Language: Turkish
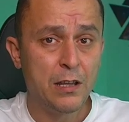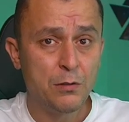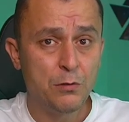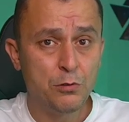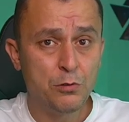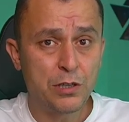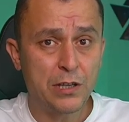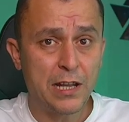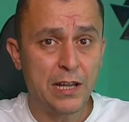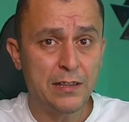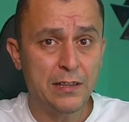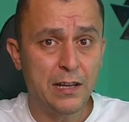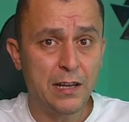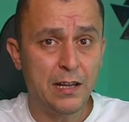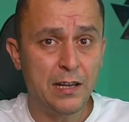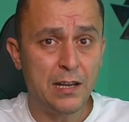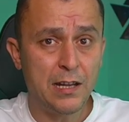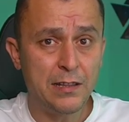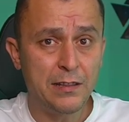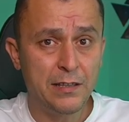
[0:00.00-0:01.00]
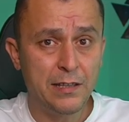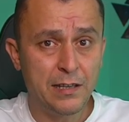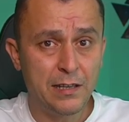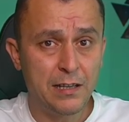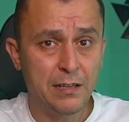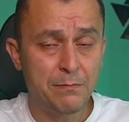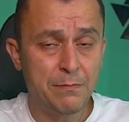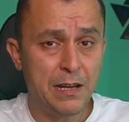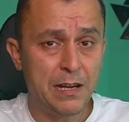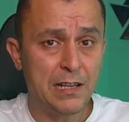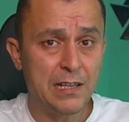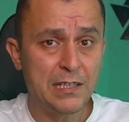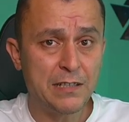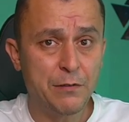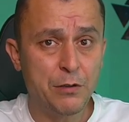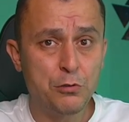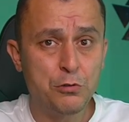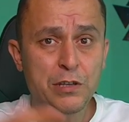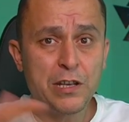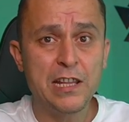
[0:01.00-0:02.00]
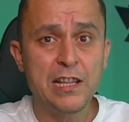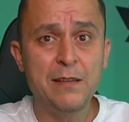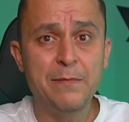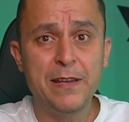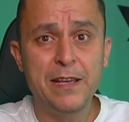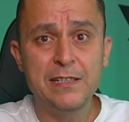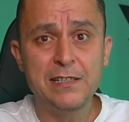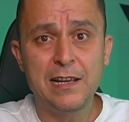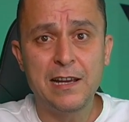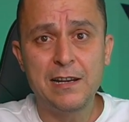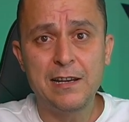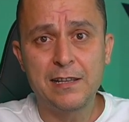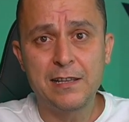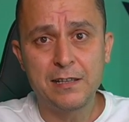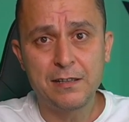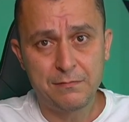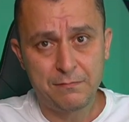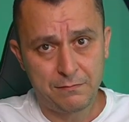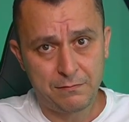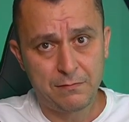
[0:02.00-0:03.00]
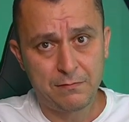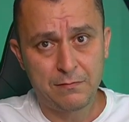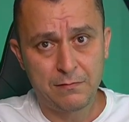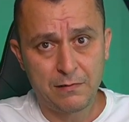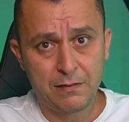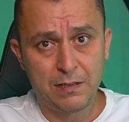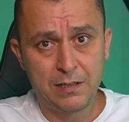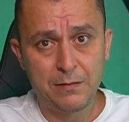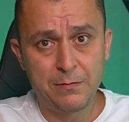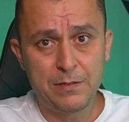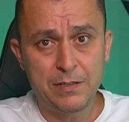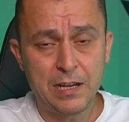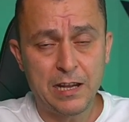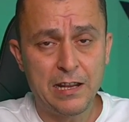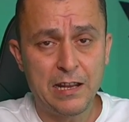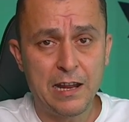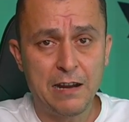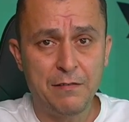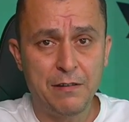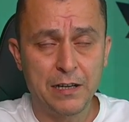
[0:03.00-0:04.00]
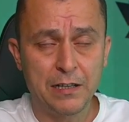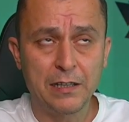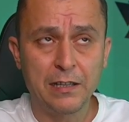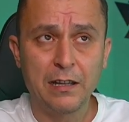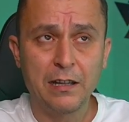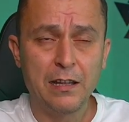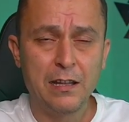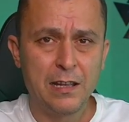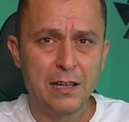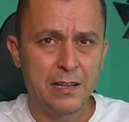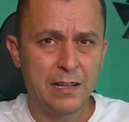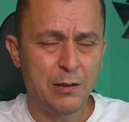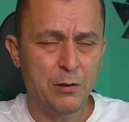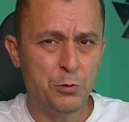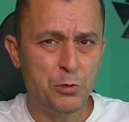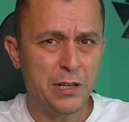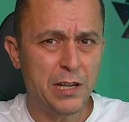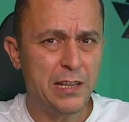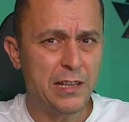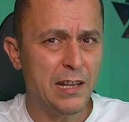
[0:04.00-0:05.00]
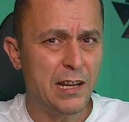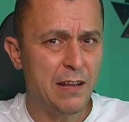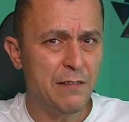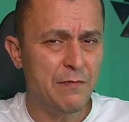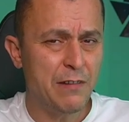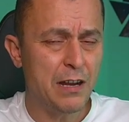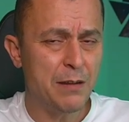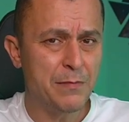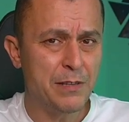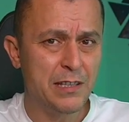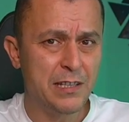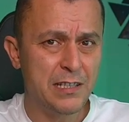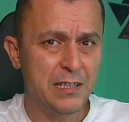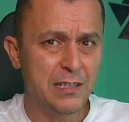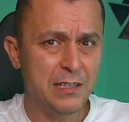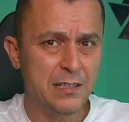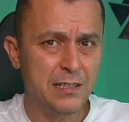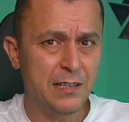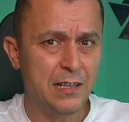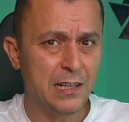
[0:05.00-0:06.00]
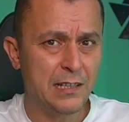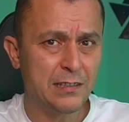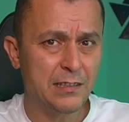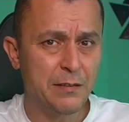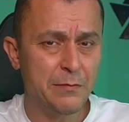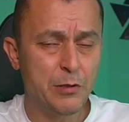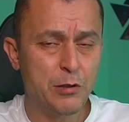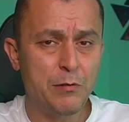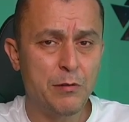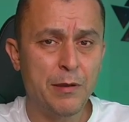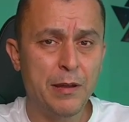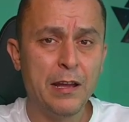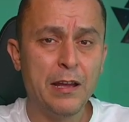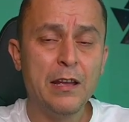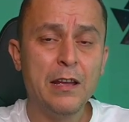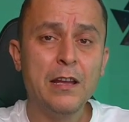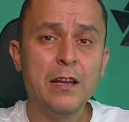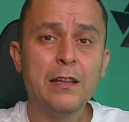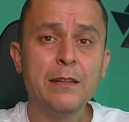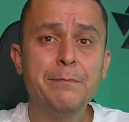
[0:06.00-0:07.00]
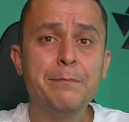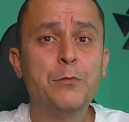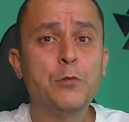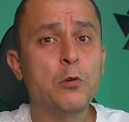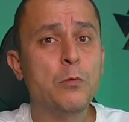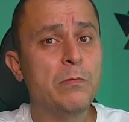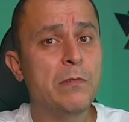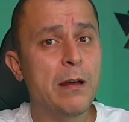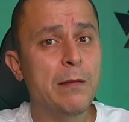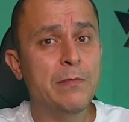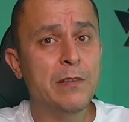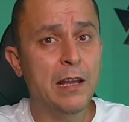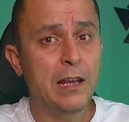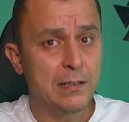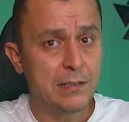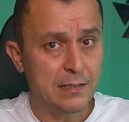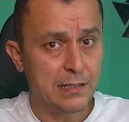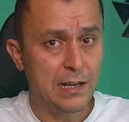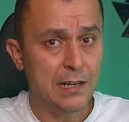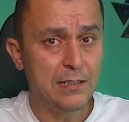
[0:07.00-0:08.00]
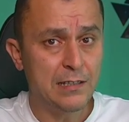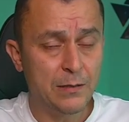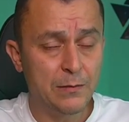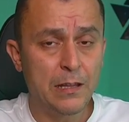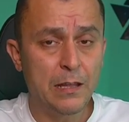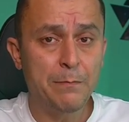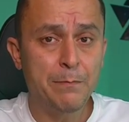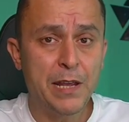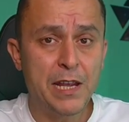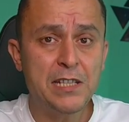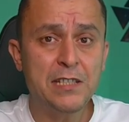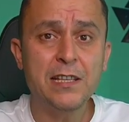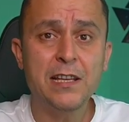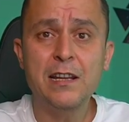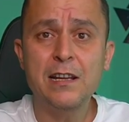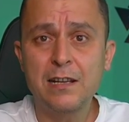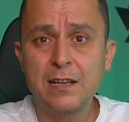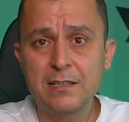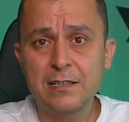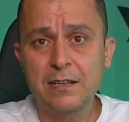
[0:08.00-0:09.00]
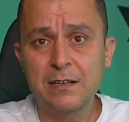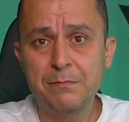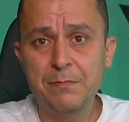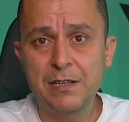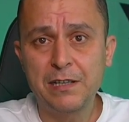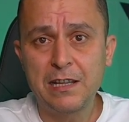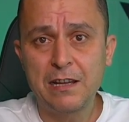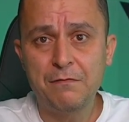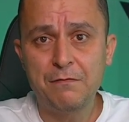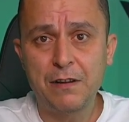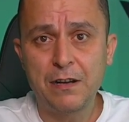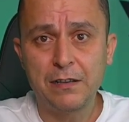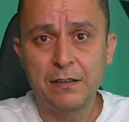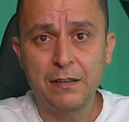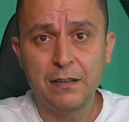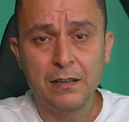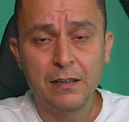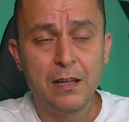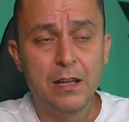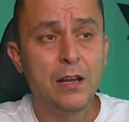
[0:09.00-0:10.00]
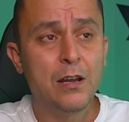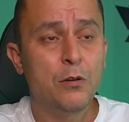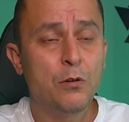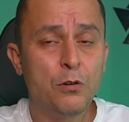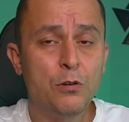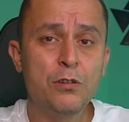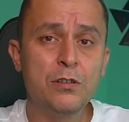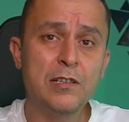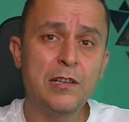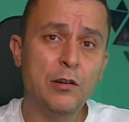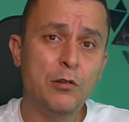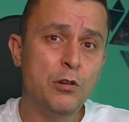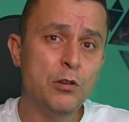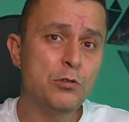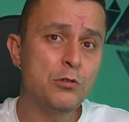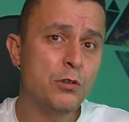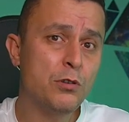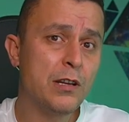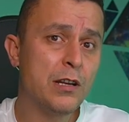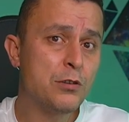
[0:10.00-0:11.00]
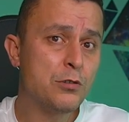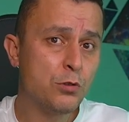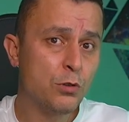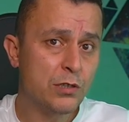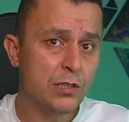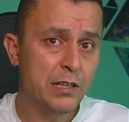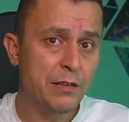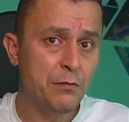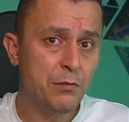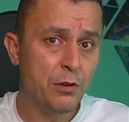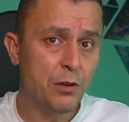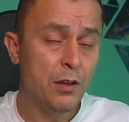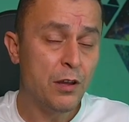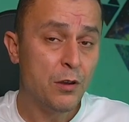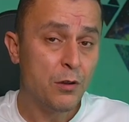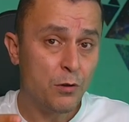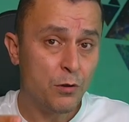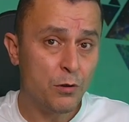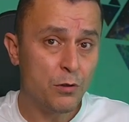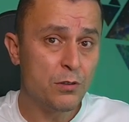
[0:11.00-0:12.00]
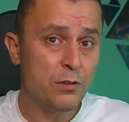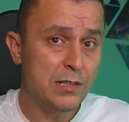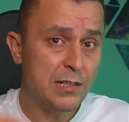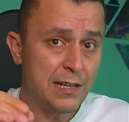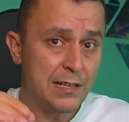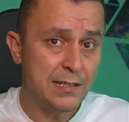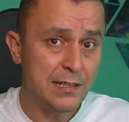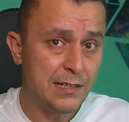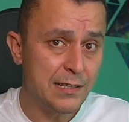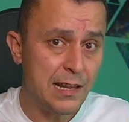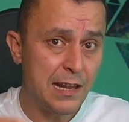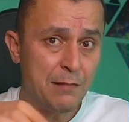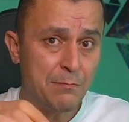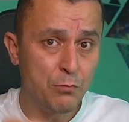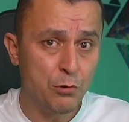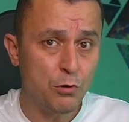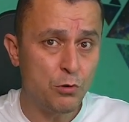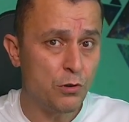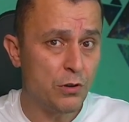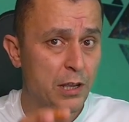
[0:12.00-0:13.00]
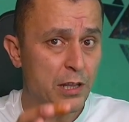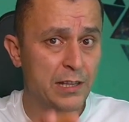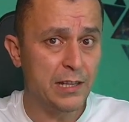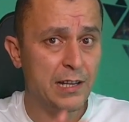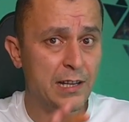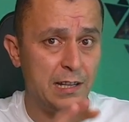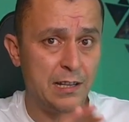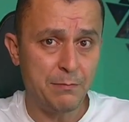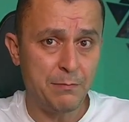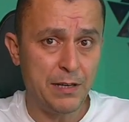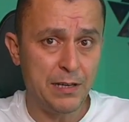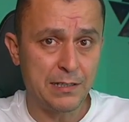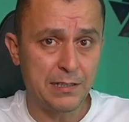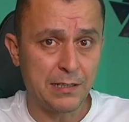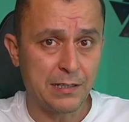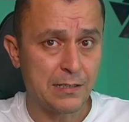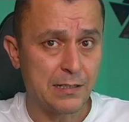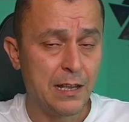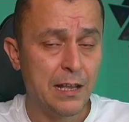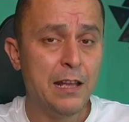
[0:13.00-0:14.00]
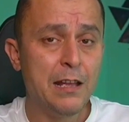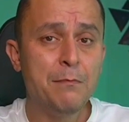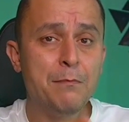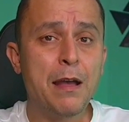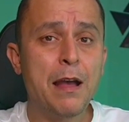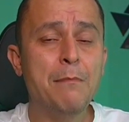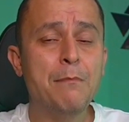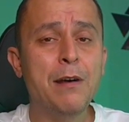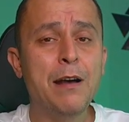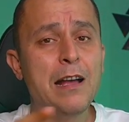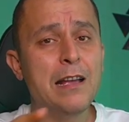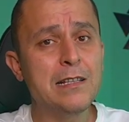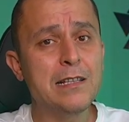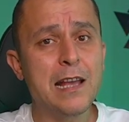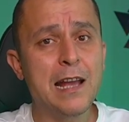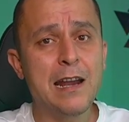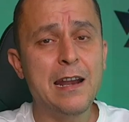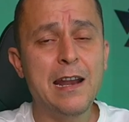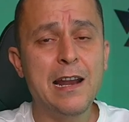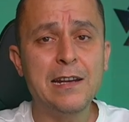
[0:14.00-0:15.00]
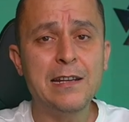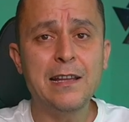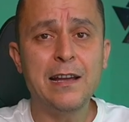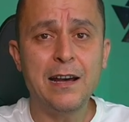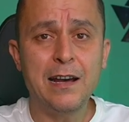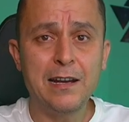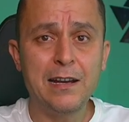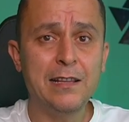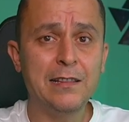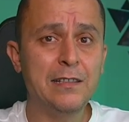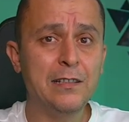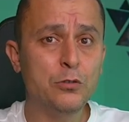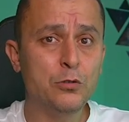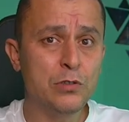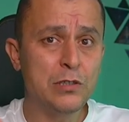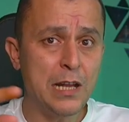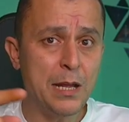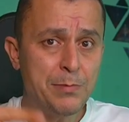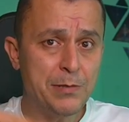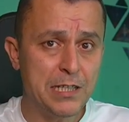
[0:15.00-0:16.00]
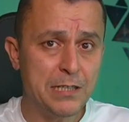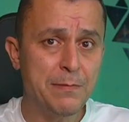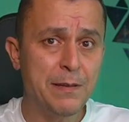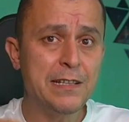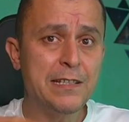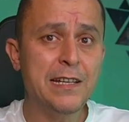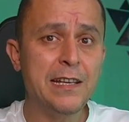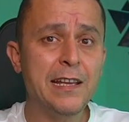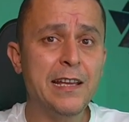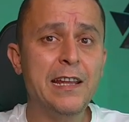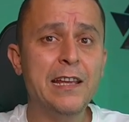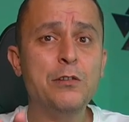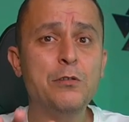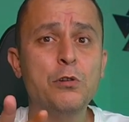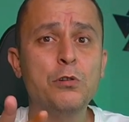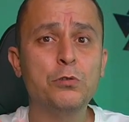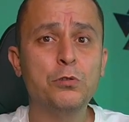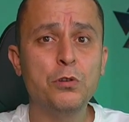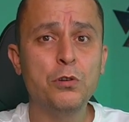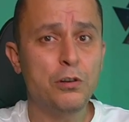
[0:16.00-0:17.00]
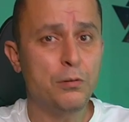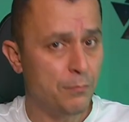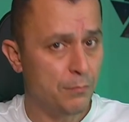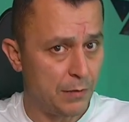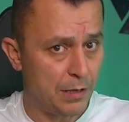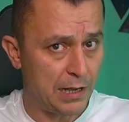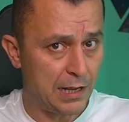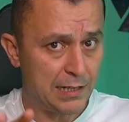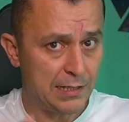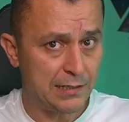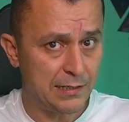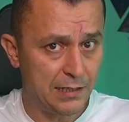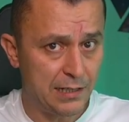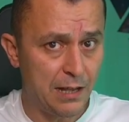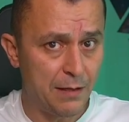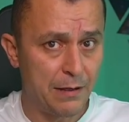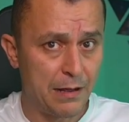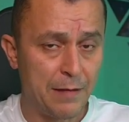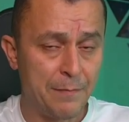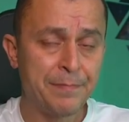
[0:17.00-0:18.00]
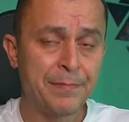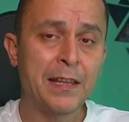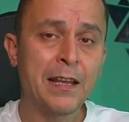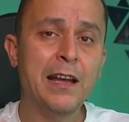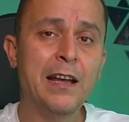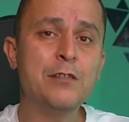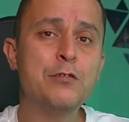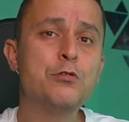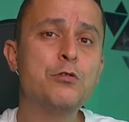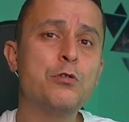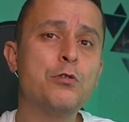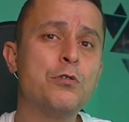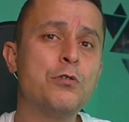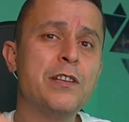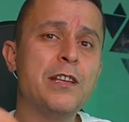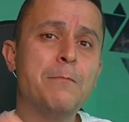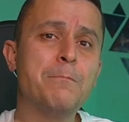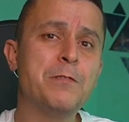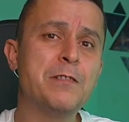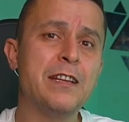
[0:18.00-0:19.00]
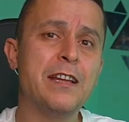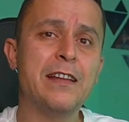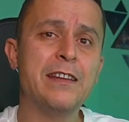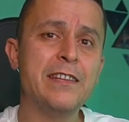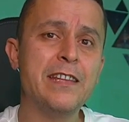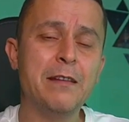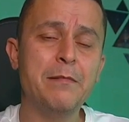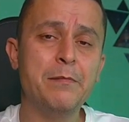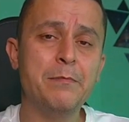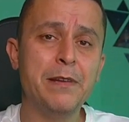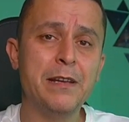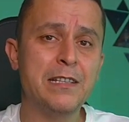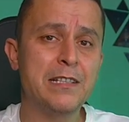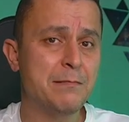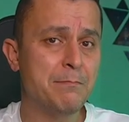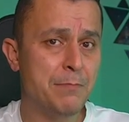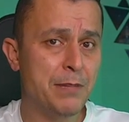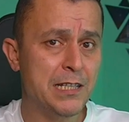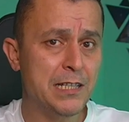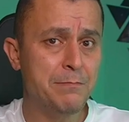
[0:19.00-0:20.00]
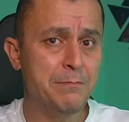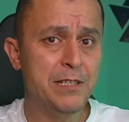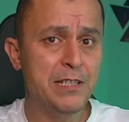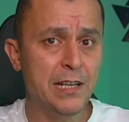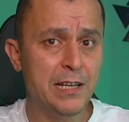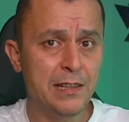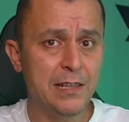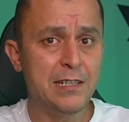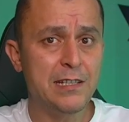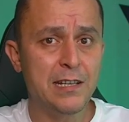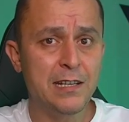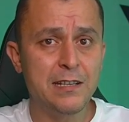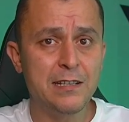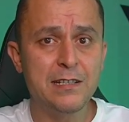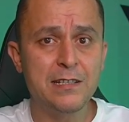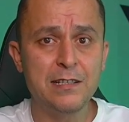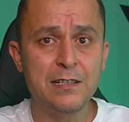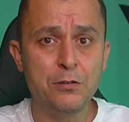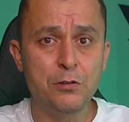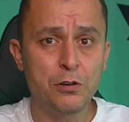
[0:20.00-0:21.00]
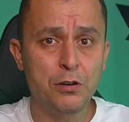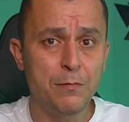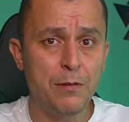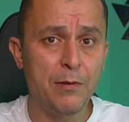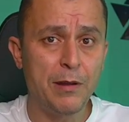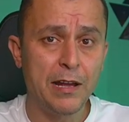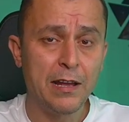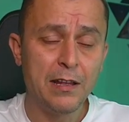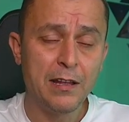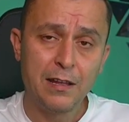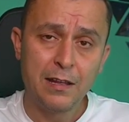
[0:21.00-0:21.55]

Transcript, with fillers: üçgende alan, diklik merkezi ve üçgende benzerlik gibi şeyler vardı. Üçgende alan var mıydı için içinde hatırlamıyorum ama toplamda saydığımda 5 tane kazanım birden vardı. O yüzden öyle soruları çok seviyor. O yüzden sizler bu konuya dikkat etmelisiniz. Ben bazı yerlerde analitik düzlem çizmenize gerek yok diyorum aslında ama hani sorunun yapısını anlayabilmek için basit bir şekilde çizin diyorum ama